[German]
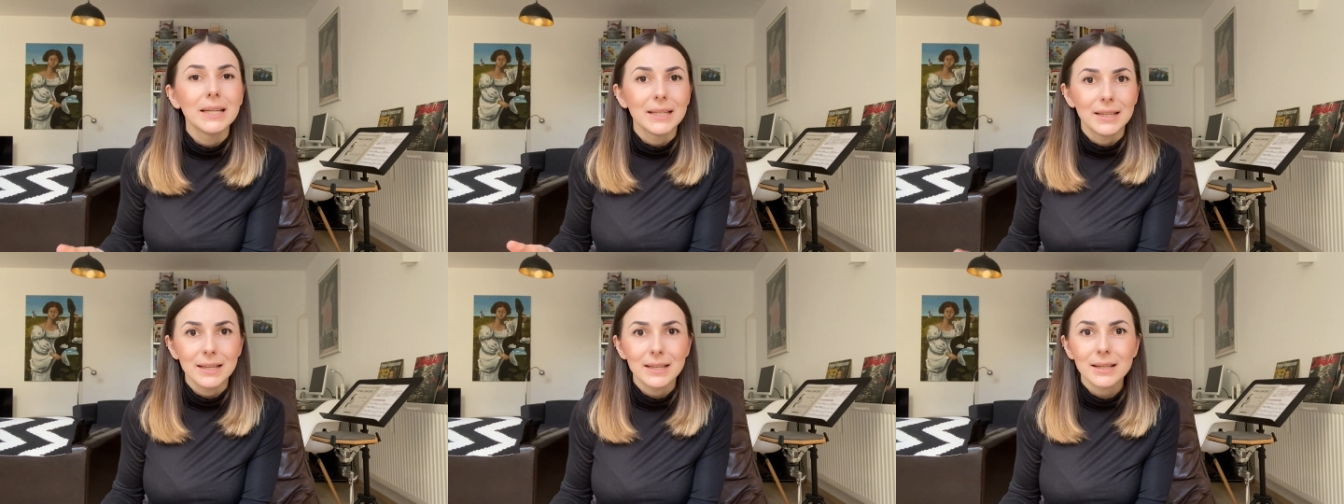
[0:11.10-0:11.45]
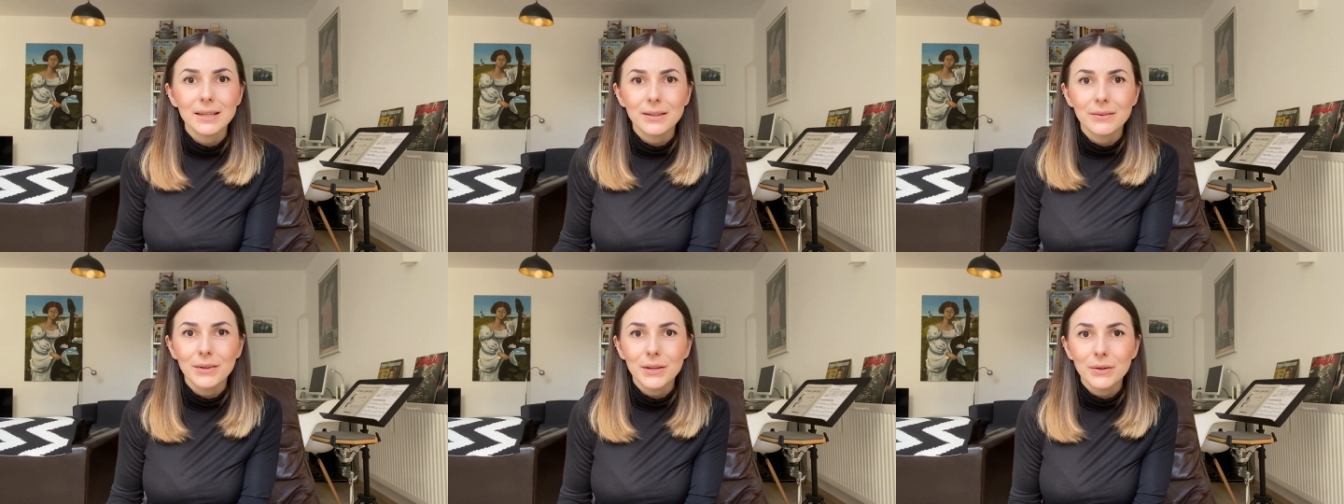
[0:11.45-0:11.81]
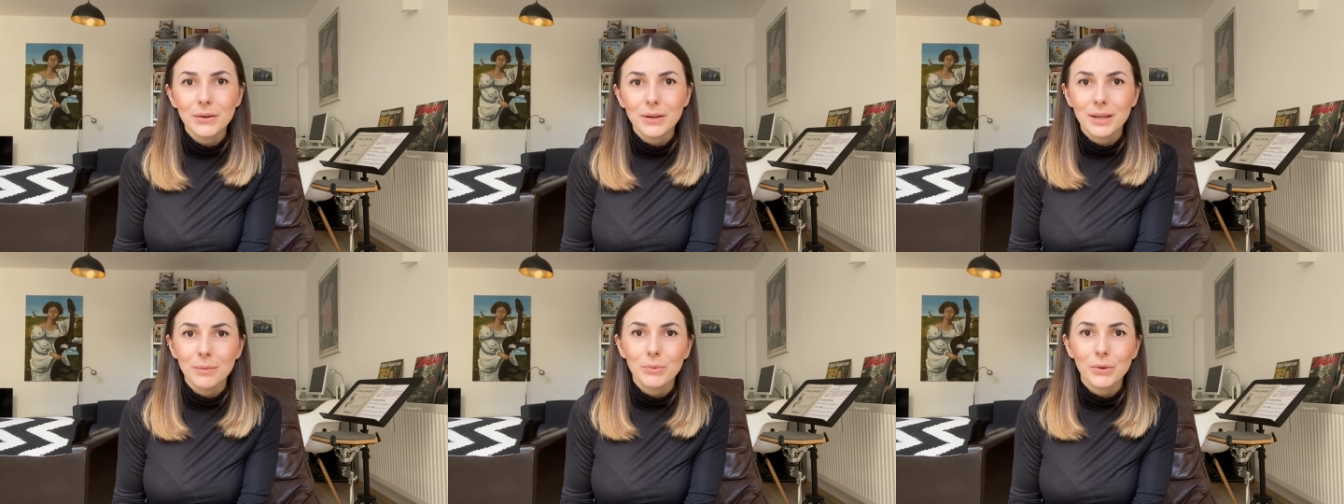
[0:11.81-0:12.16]
Dieses
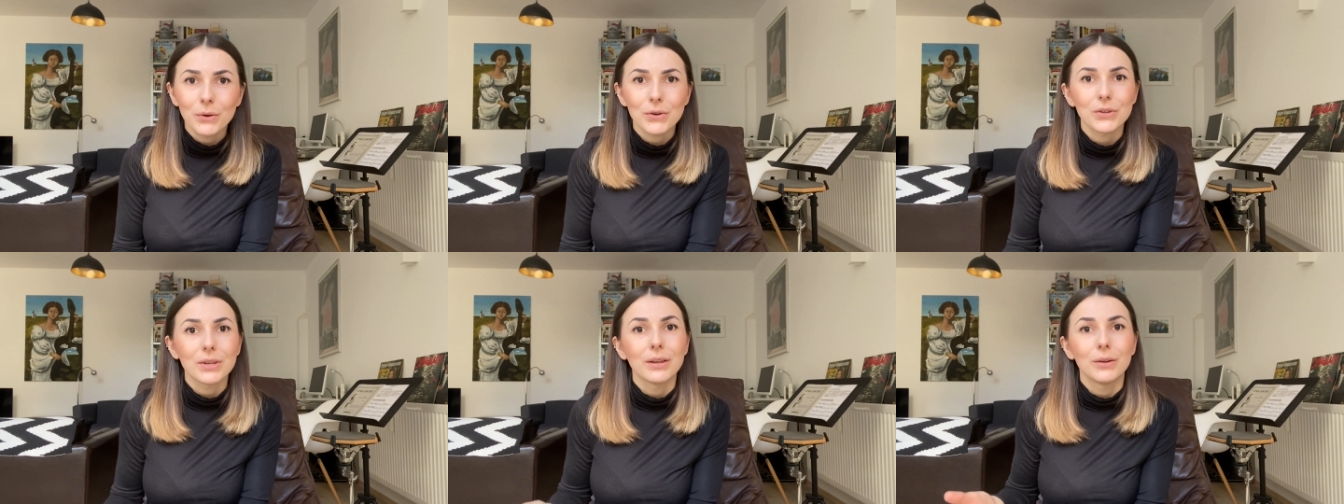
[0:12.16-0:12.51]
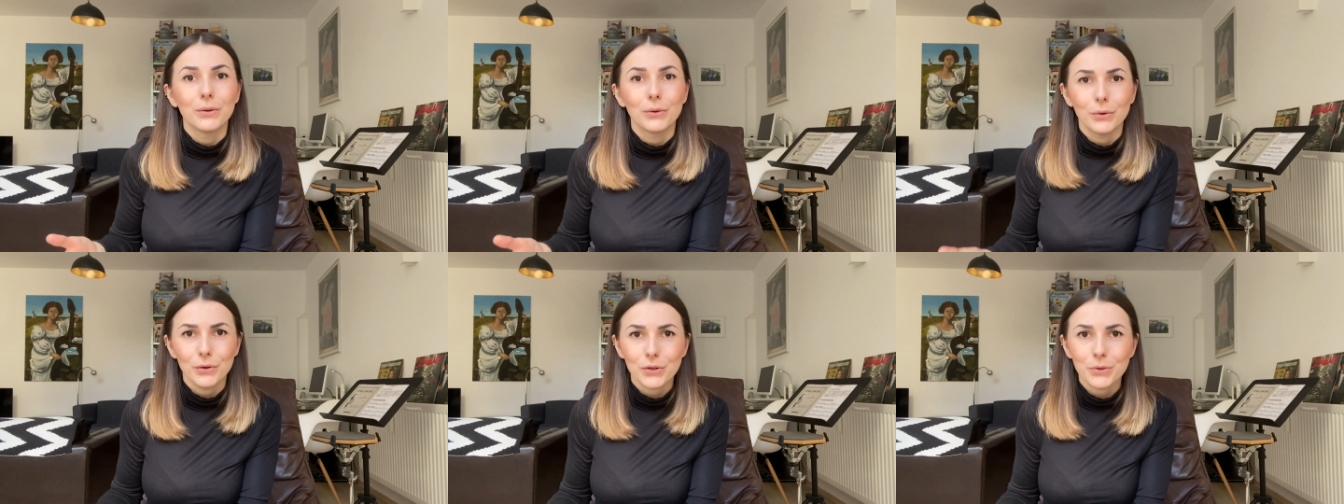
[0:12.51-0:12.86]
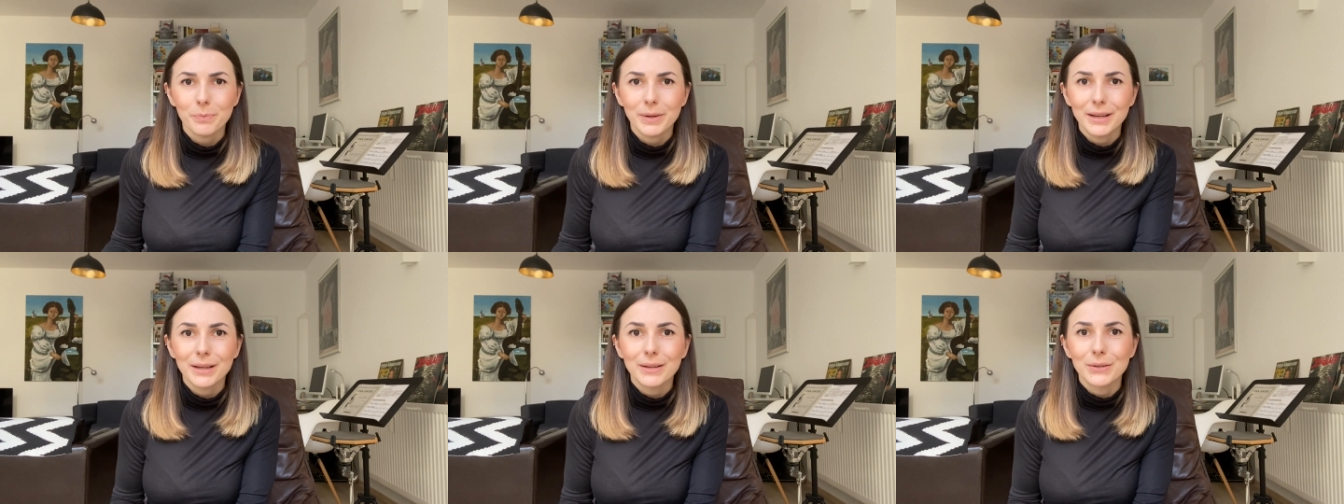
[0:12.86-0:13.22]
Video gibt euch den
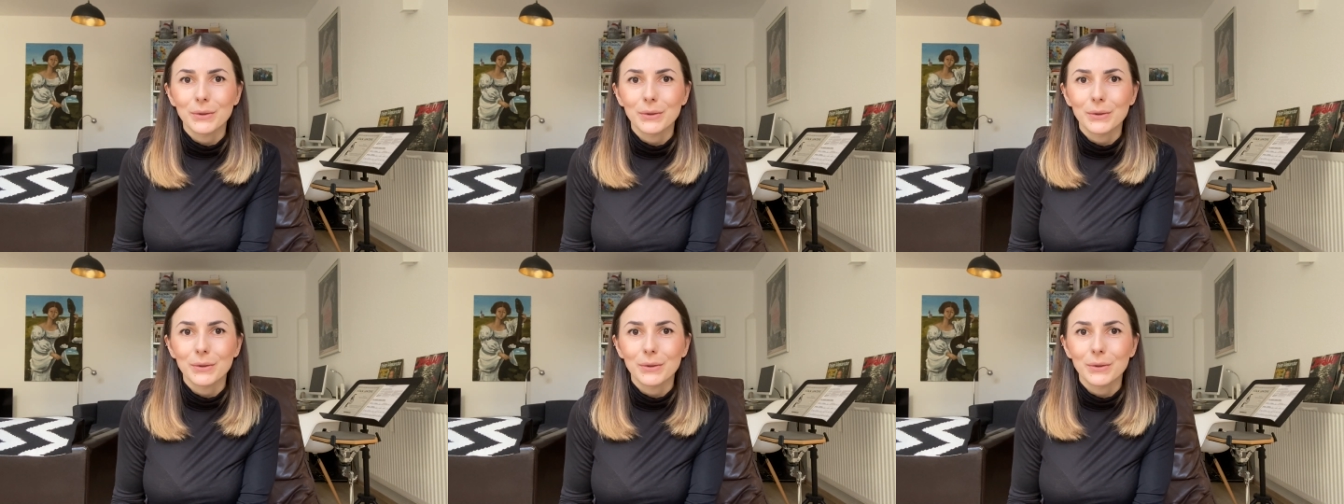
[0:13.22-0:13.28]
Durchblick,